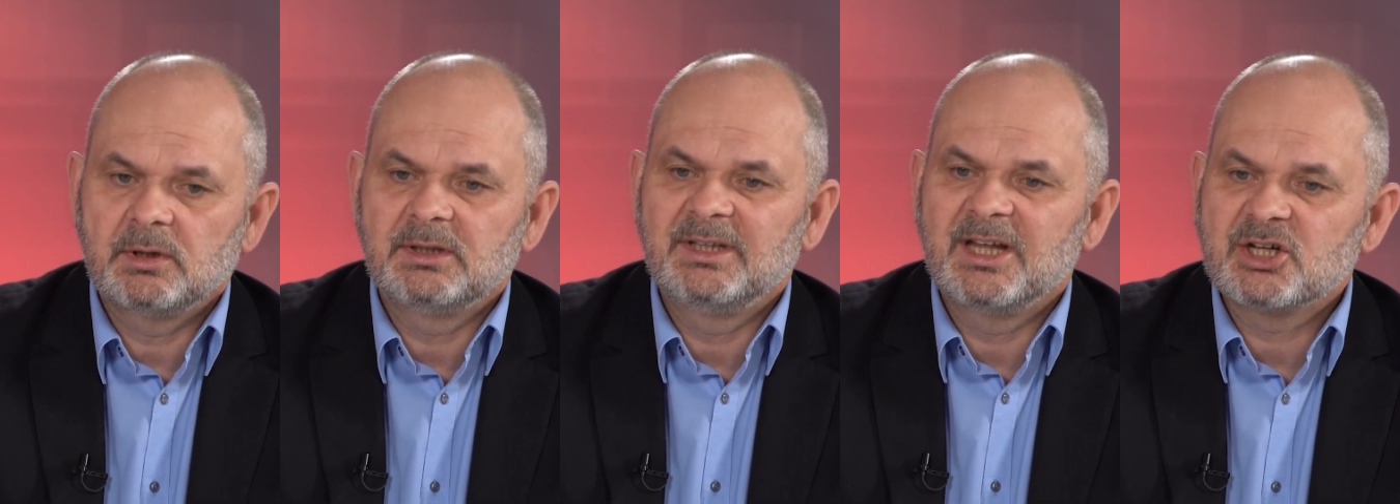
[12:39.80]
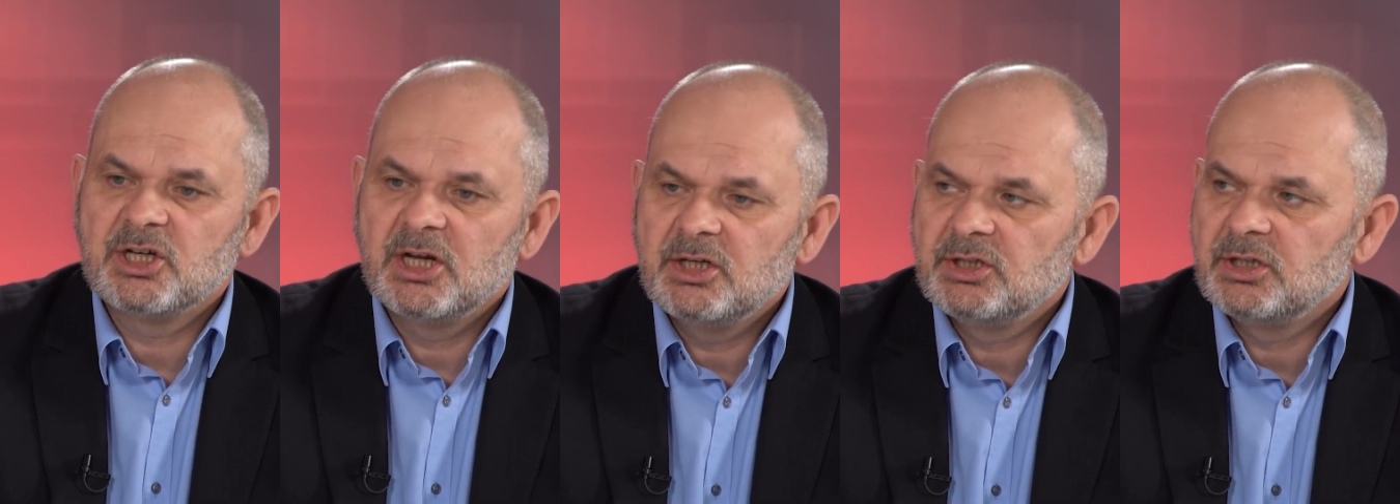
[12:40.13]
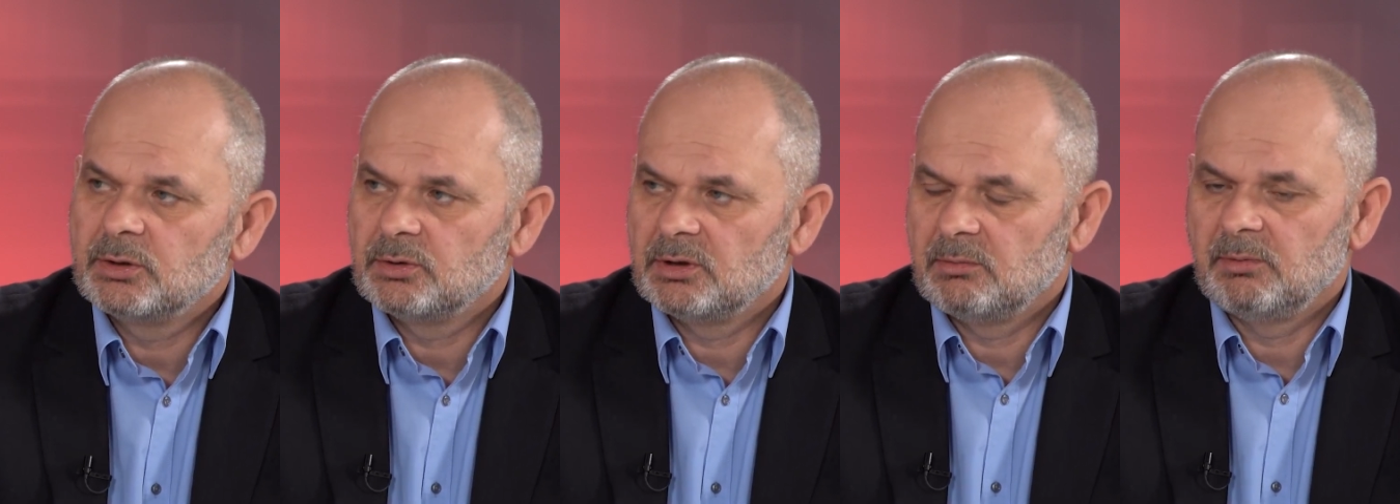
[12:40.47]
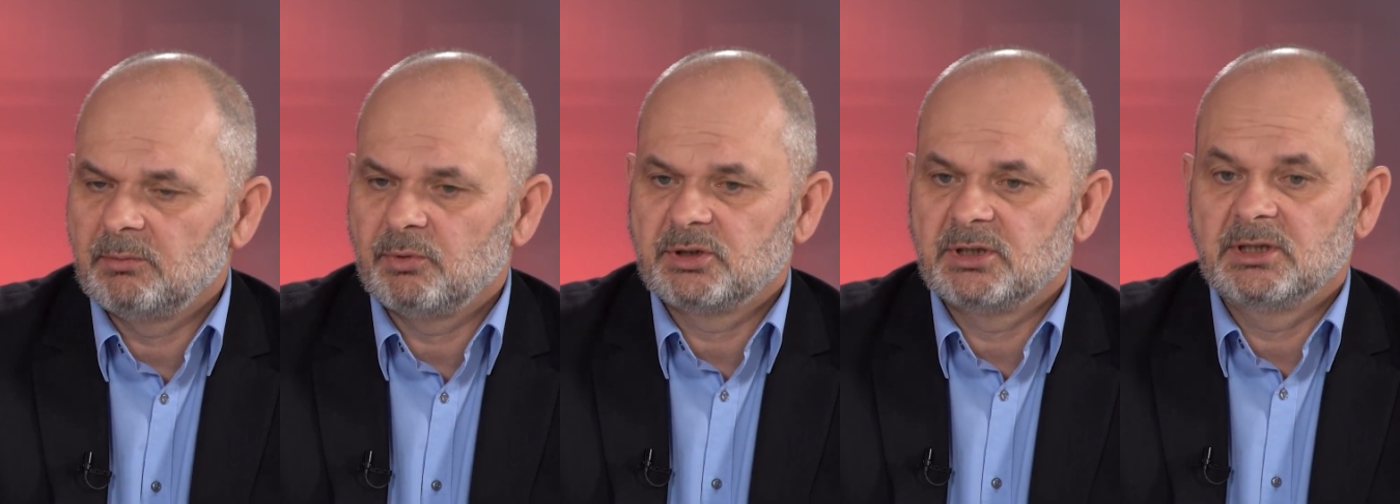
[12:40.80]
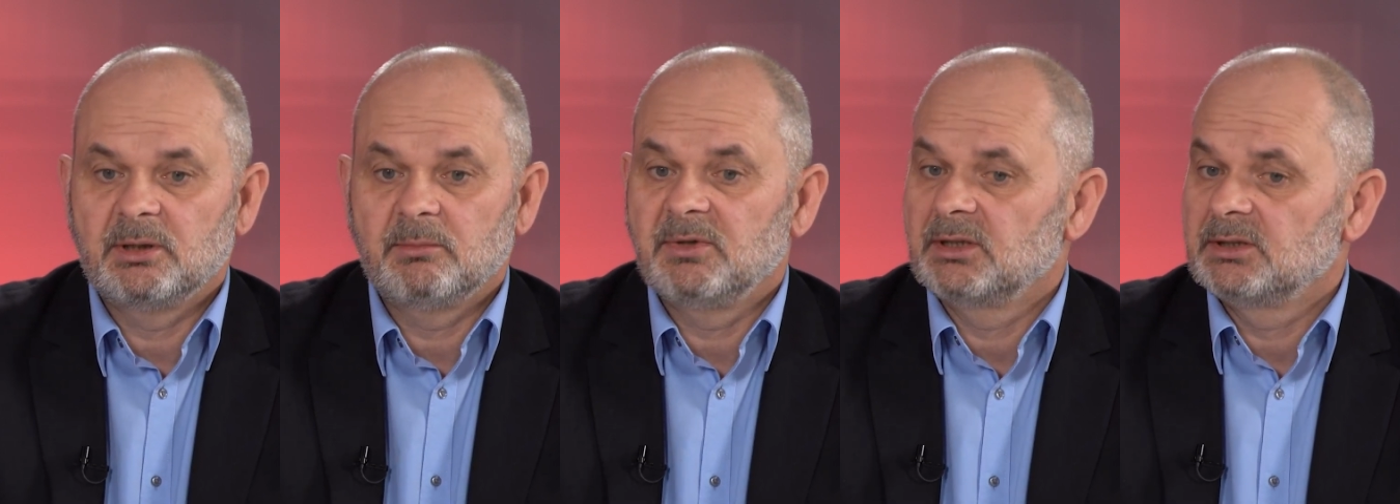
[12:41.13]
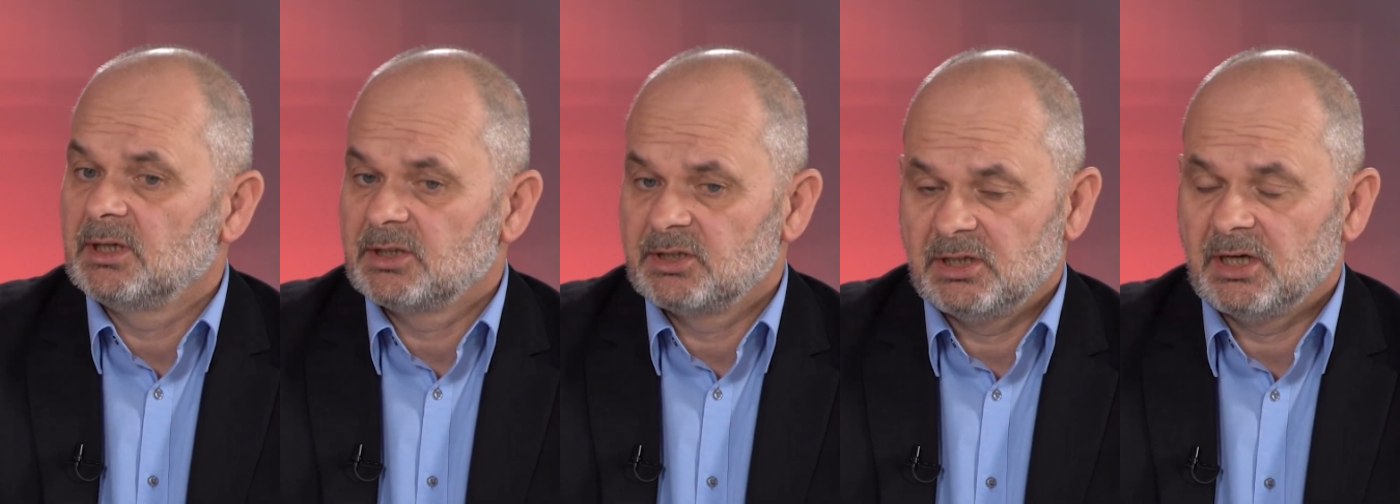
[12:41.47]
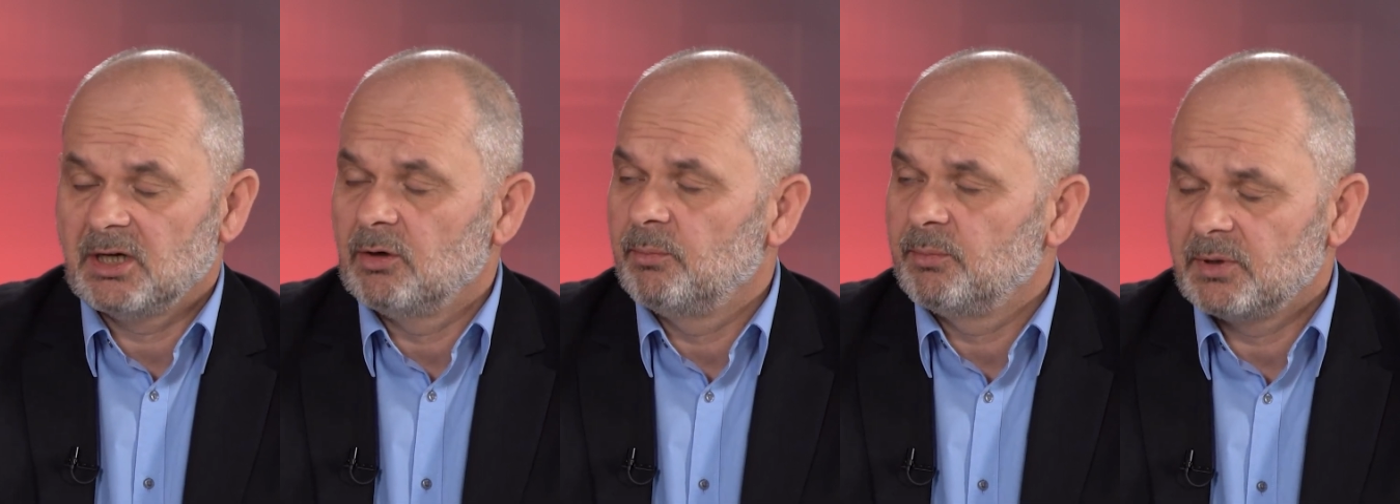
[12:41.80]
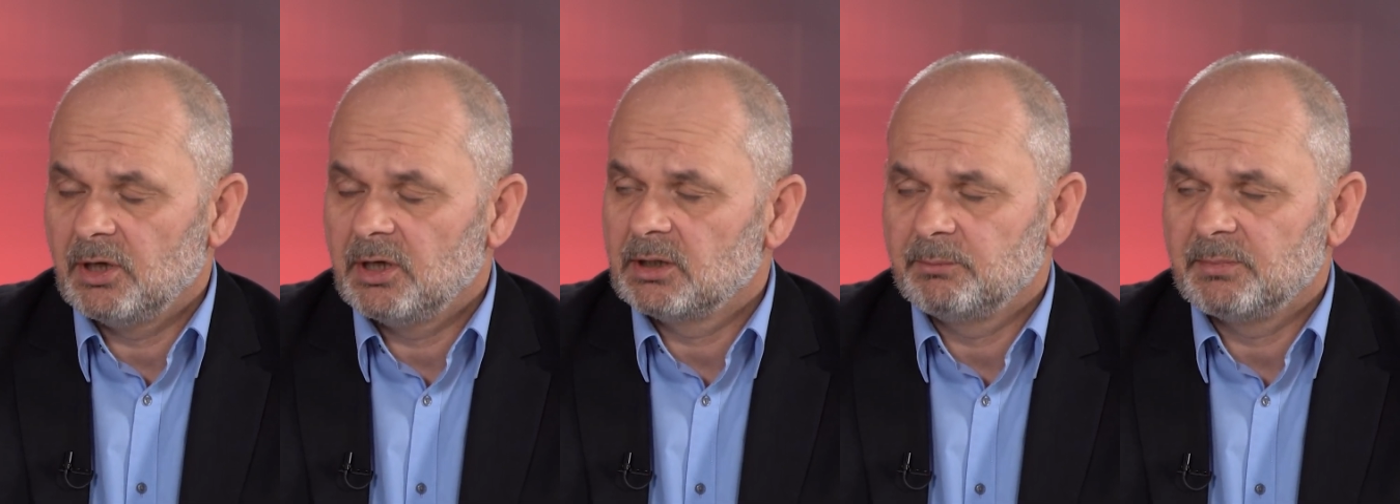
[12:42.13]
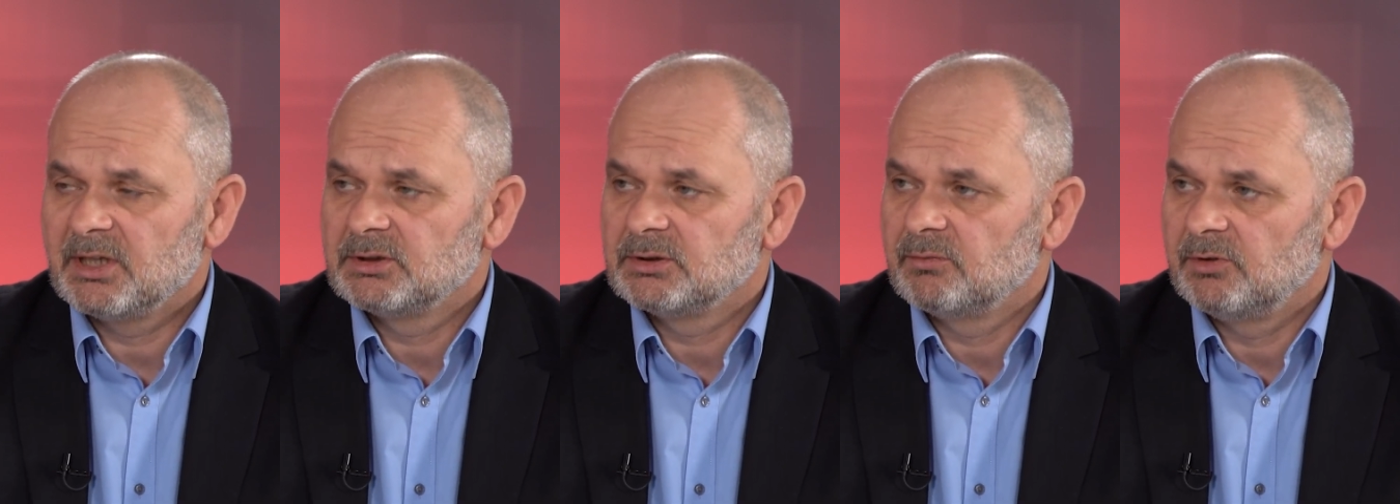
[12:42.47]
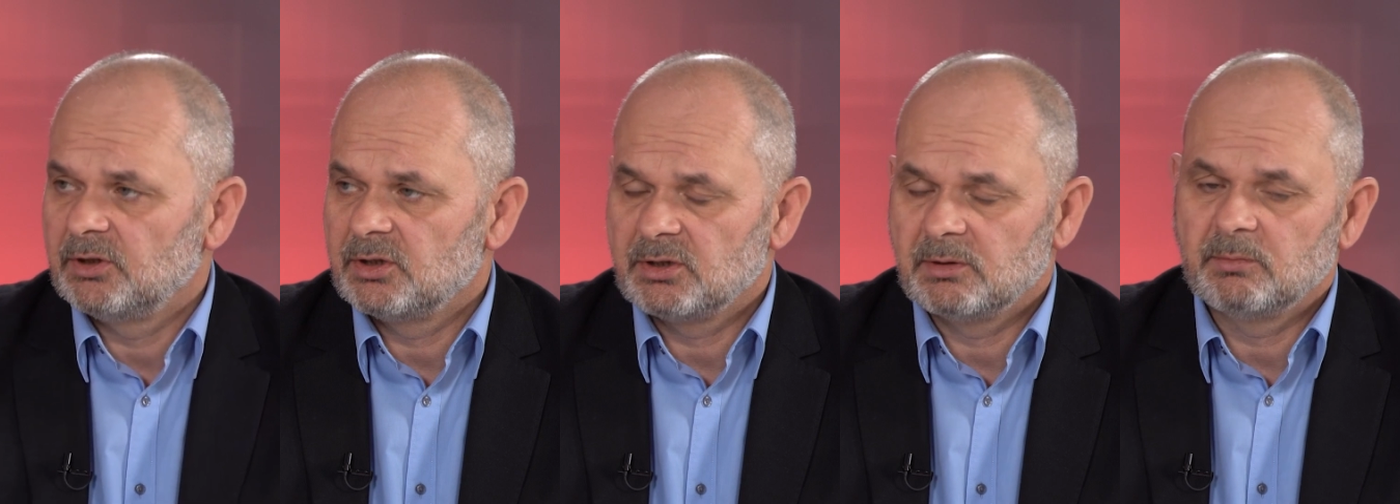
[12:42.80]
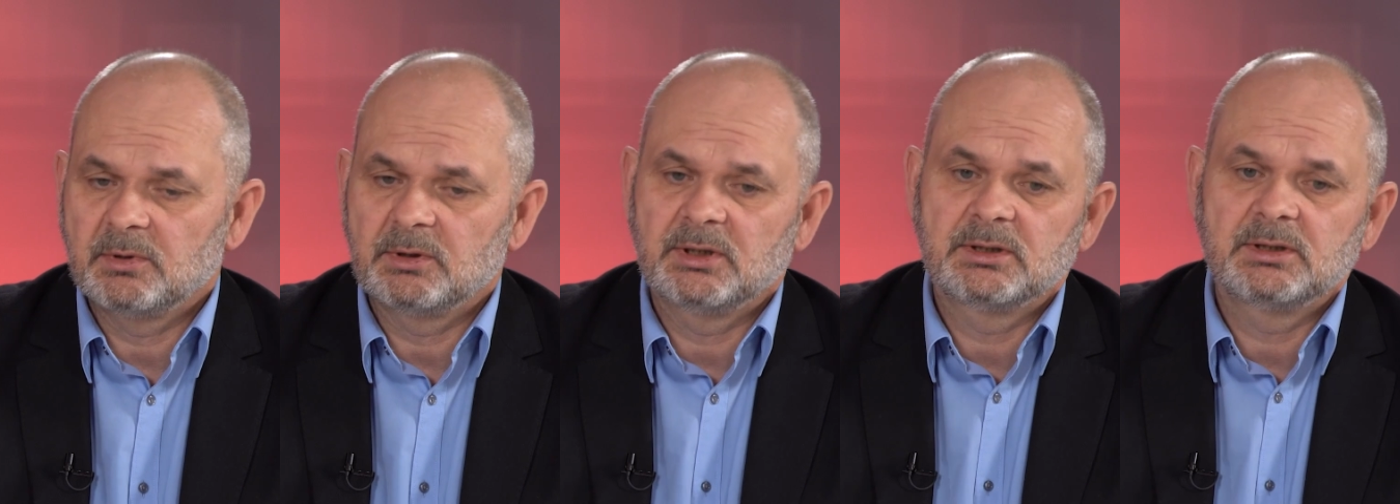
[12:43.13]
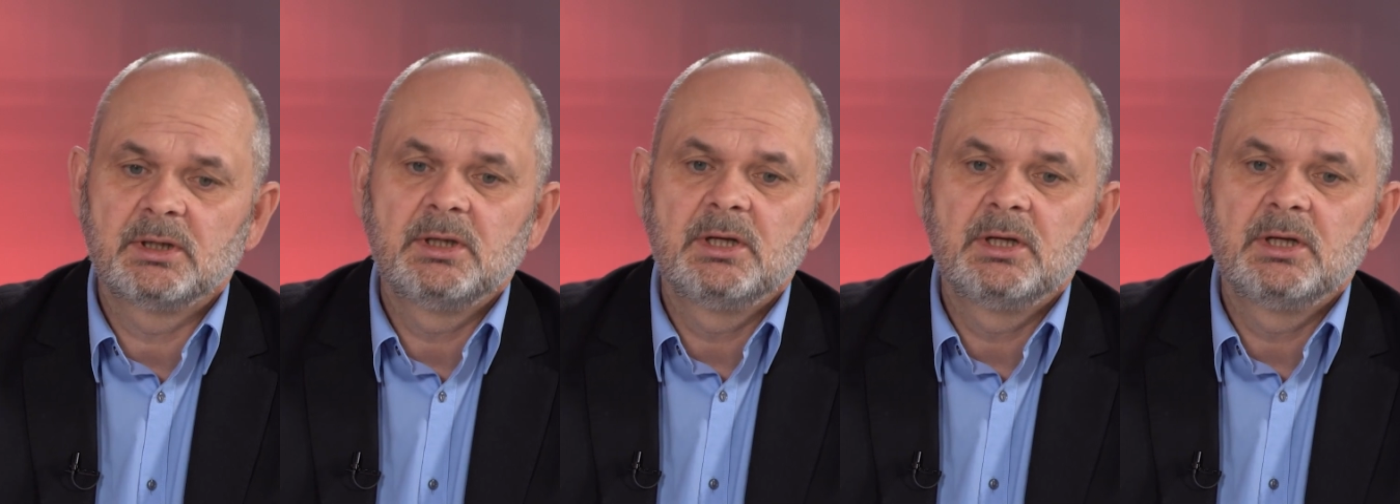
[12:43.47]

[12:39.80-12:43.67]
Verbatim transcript: narzędzi, którymi posiadamy, także jako projekt pracowniczy ponad